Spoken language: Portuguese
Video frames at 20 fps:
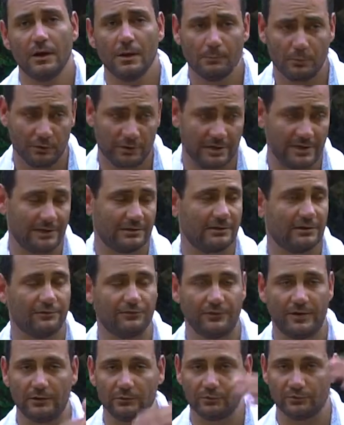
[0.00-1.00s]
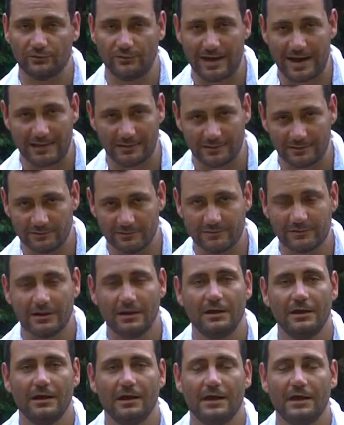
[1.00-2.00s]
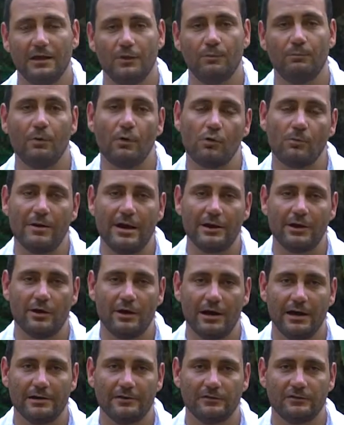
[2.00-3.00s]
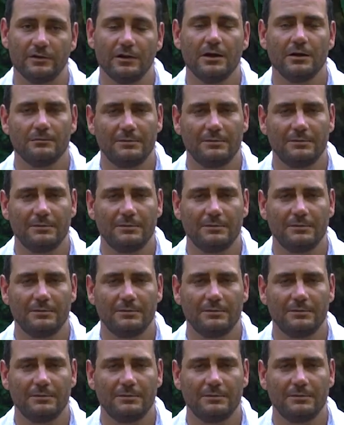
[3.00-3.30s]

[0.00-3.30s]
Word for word: poderia ter feito falas é, um pouco maiores,